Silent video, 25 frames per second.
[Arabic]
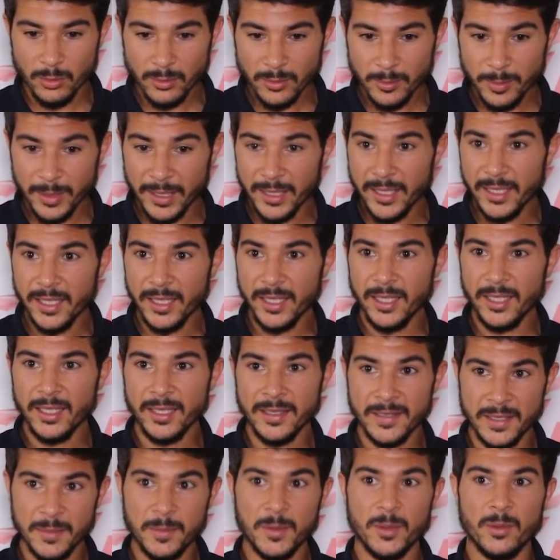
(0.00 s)
كنت معناها
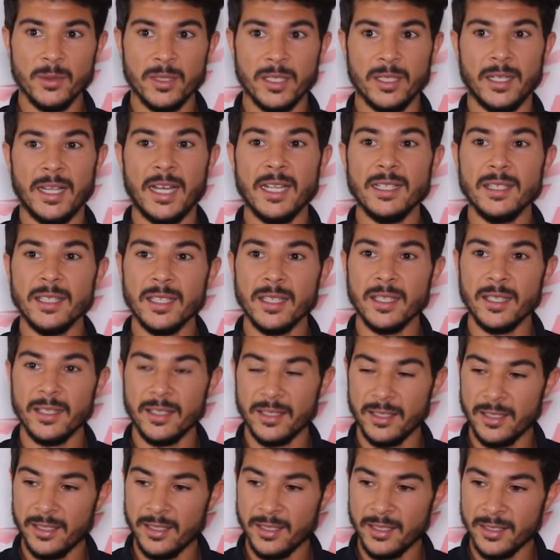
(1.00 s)
اكسبسيونيل حتى
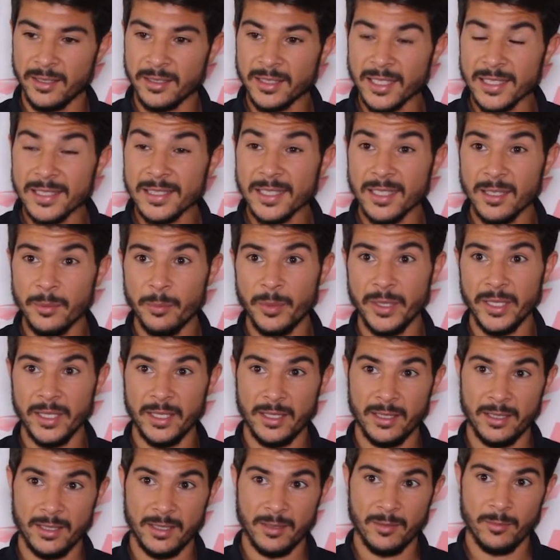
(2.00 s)
آه، اتصل
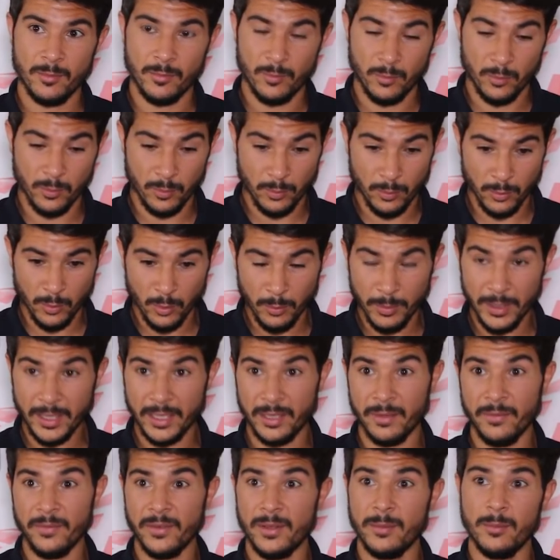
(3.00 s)
بيا
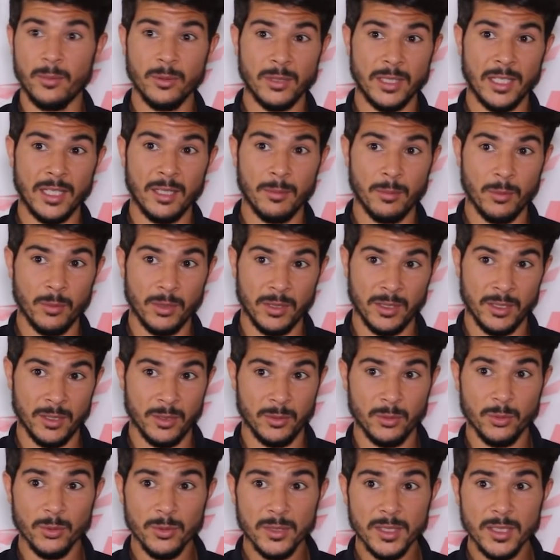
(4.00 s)
ممرن في المنتخب الوطني
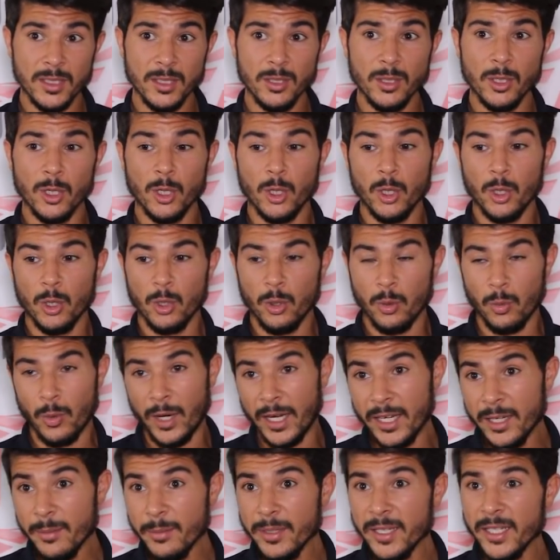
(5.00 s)
التونسي
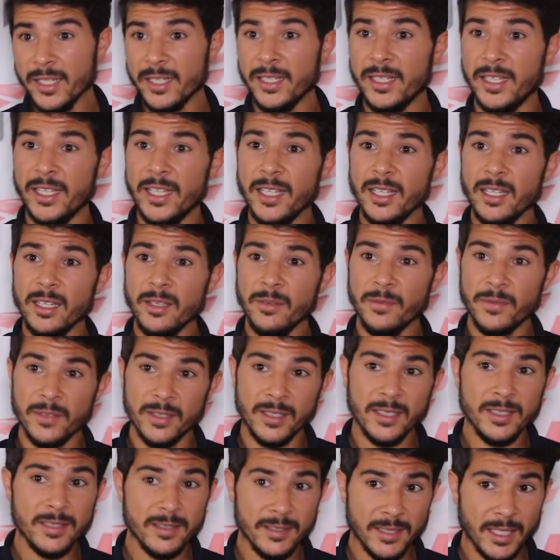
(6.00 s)
وعلمني اللي انا في
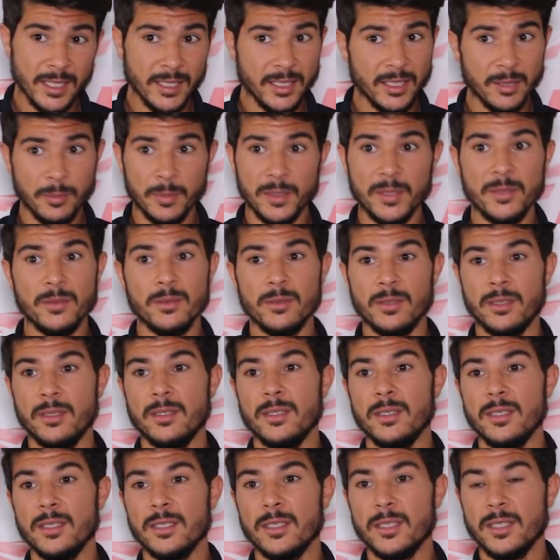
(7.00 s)
الليست تاع ليكيب ناسيونال
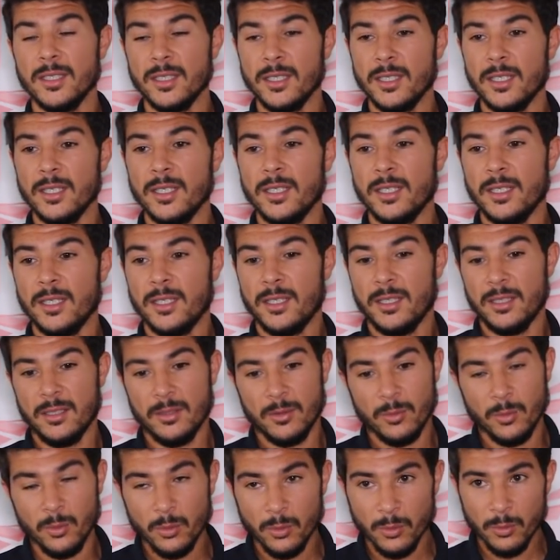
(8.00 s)

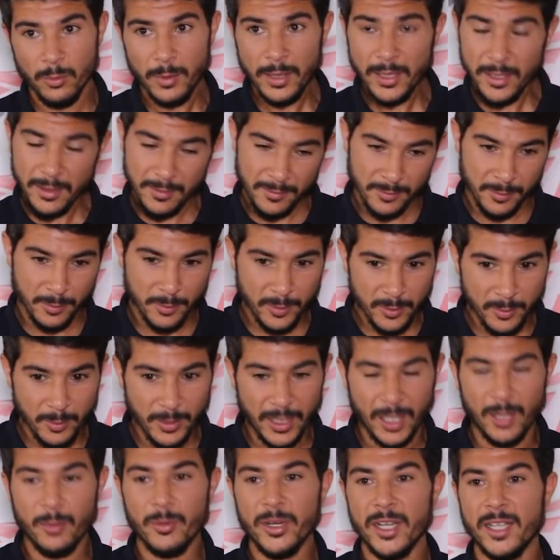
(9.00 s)
ومعناها
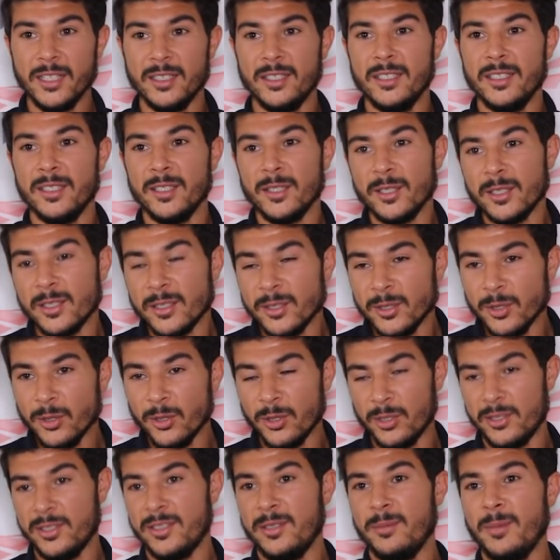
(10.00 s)
بطبيعه واحد
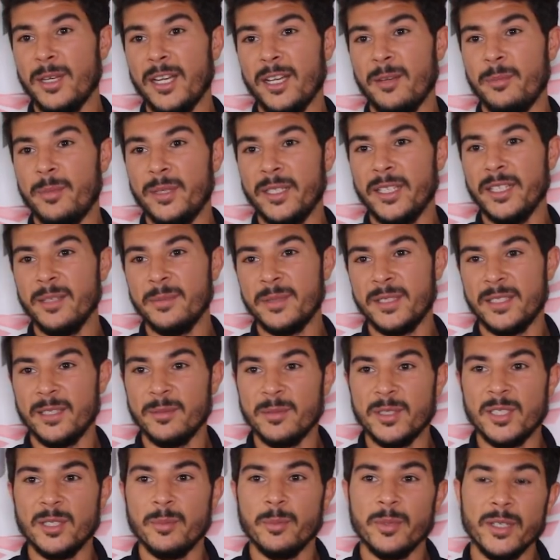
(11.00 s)
يخرج الملعب الجيبس
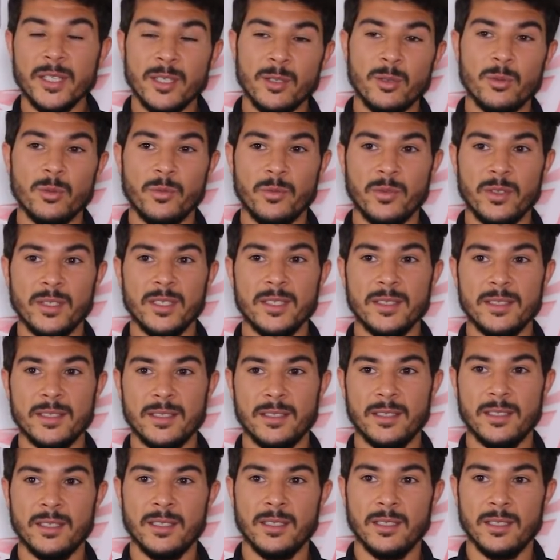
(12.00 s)
يمشي بري يكون في الليست
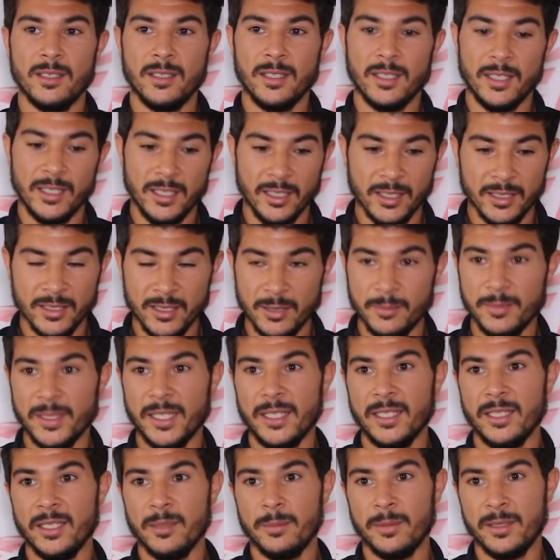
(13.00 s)
آه، اليرجي
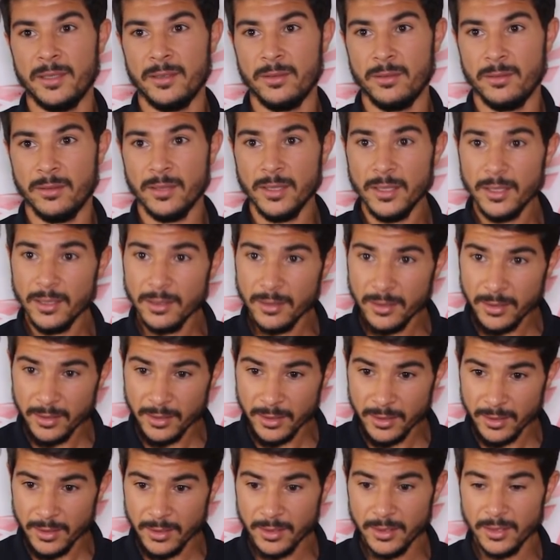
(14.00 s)
نتاع ليكيب ناسيونال
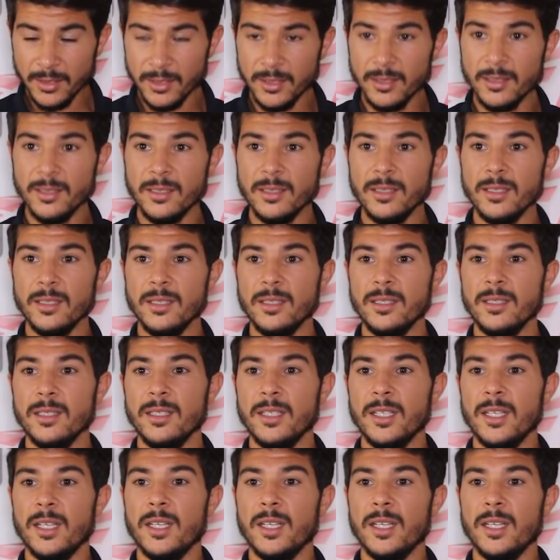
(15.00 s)
آه،